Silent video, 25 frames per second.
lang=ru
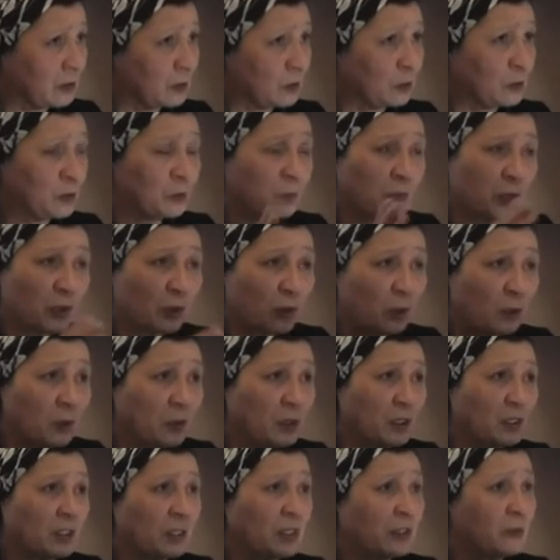Люди
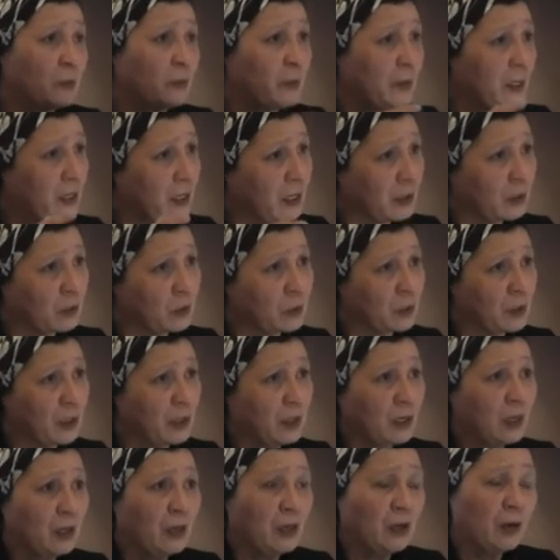приходят, они бегают.
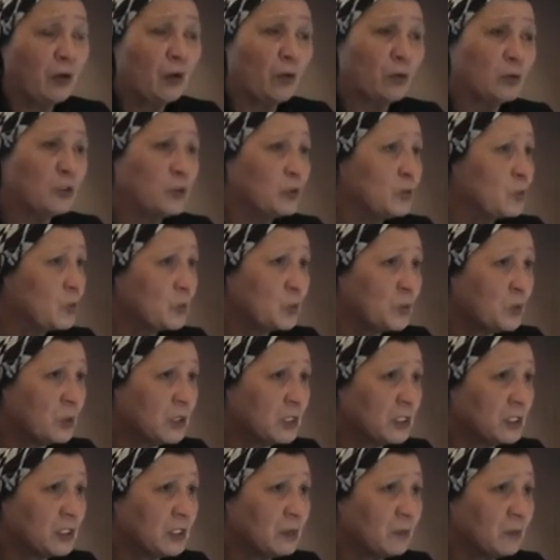Очень
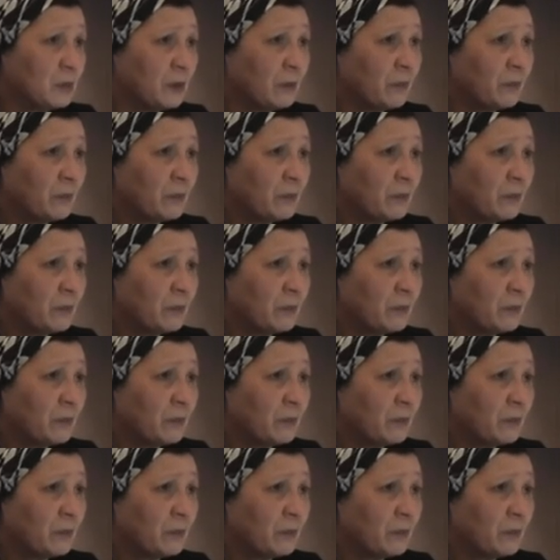трудно с ними.